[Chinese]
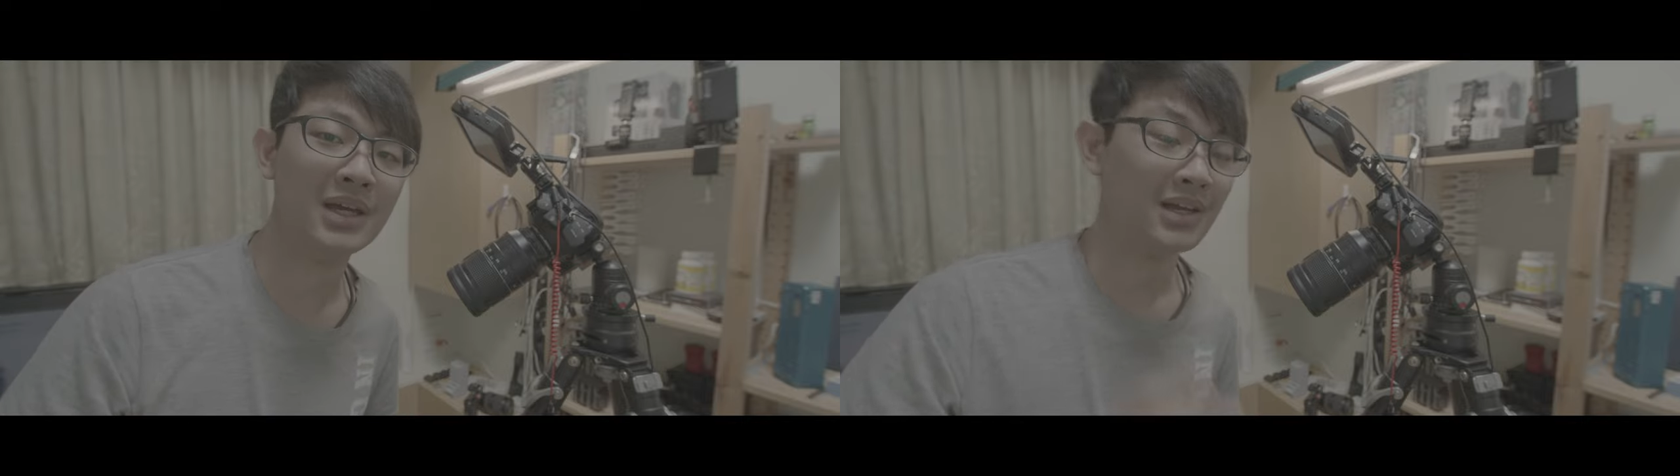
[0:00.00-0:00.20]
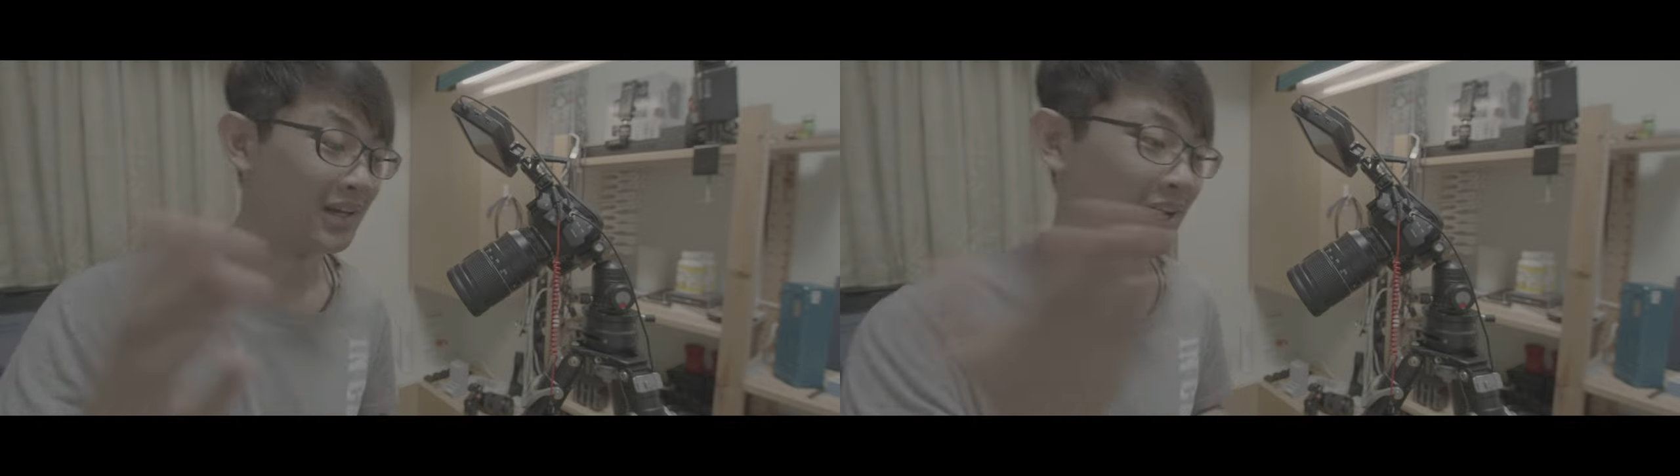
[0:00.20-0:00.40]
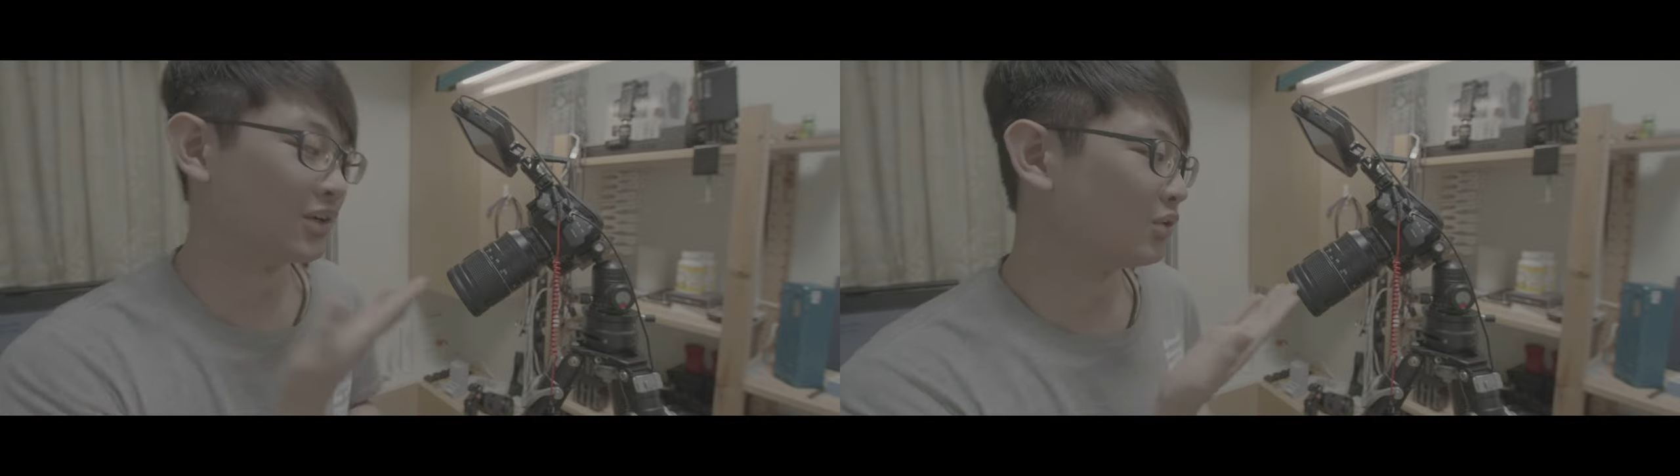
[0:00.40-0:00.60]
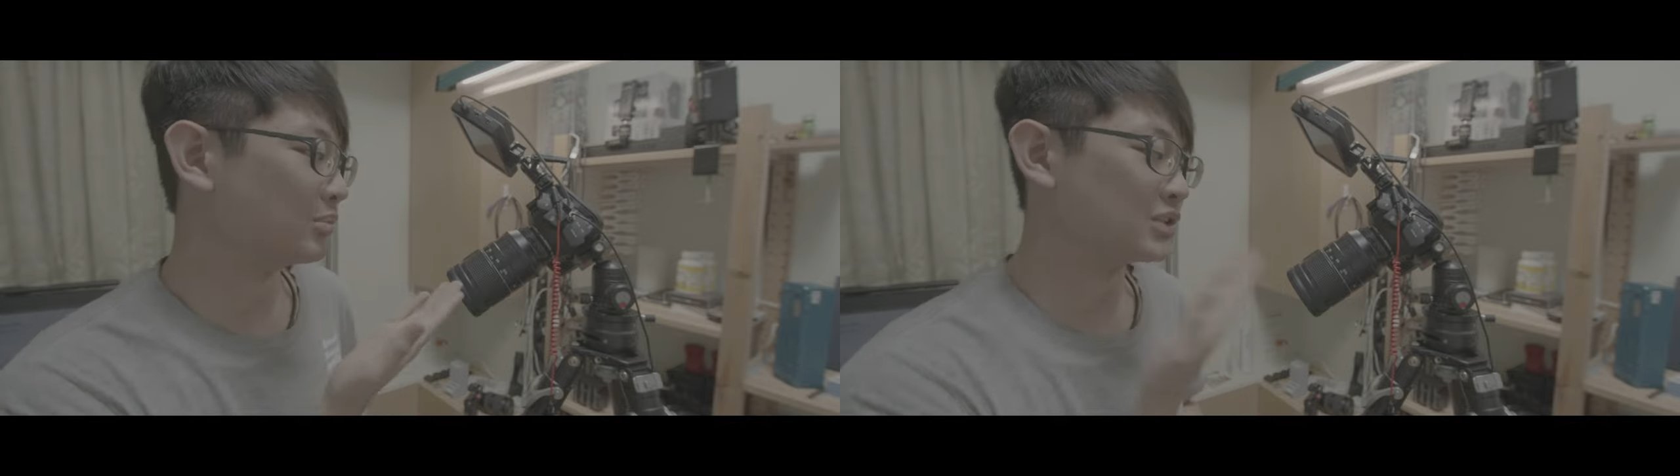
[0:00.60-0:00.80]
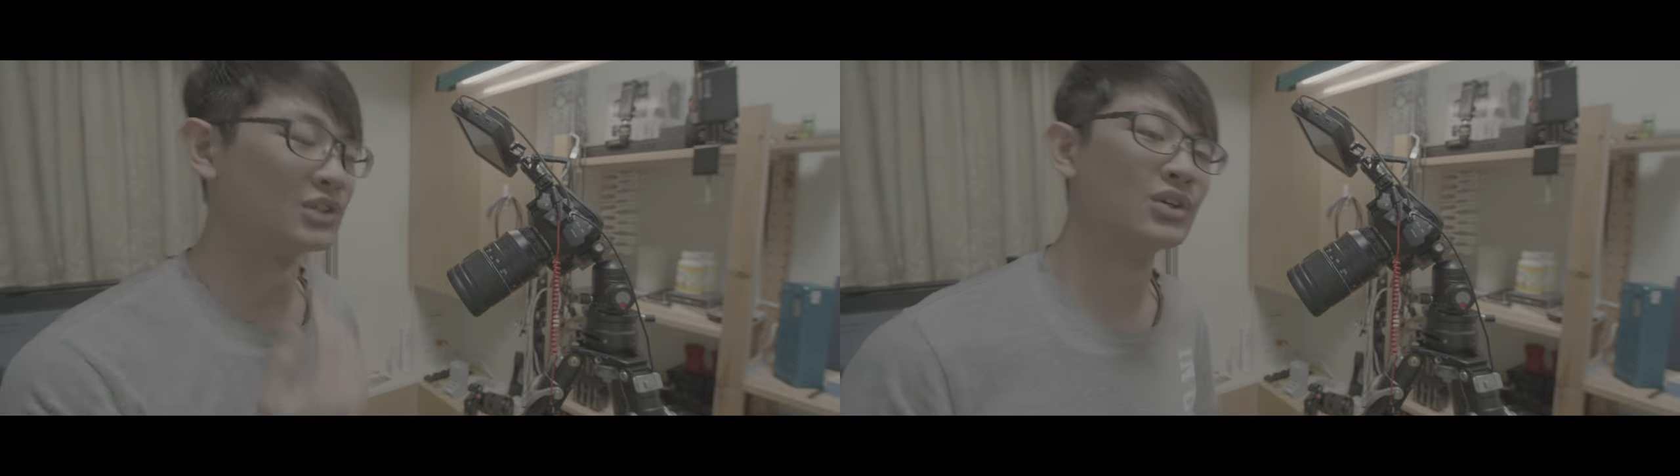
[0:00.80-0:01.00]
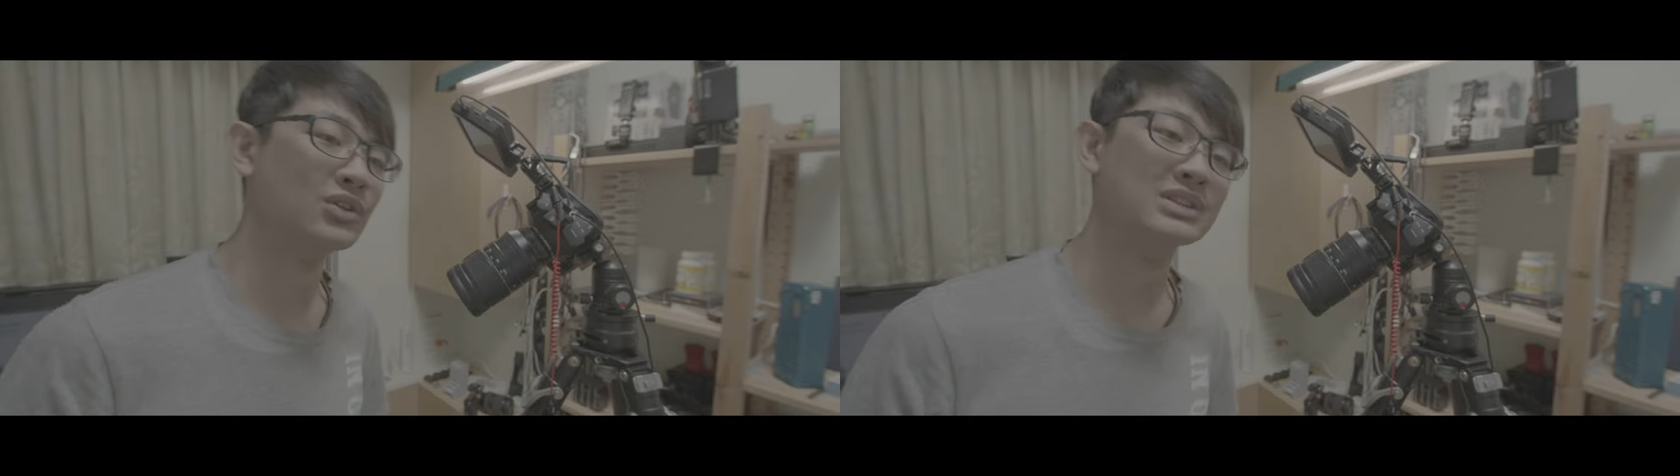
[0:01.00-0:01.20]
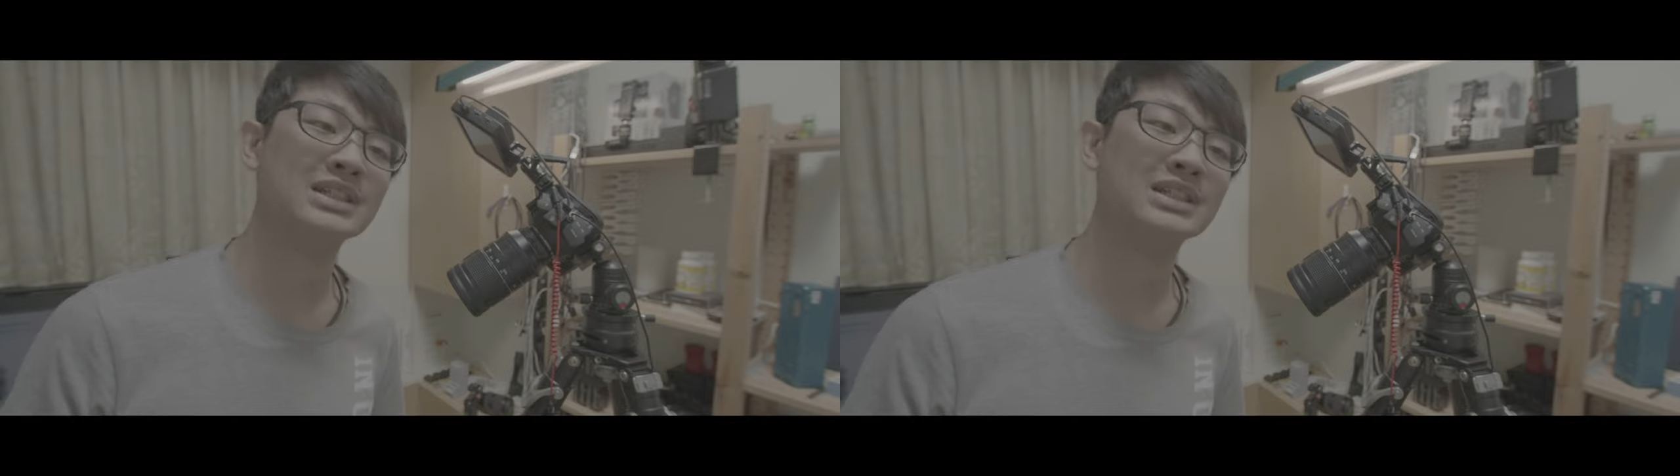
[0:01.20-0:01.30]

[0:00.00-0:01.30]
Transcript: 还有我们身后的这个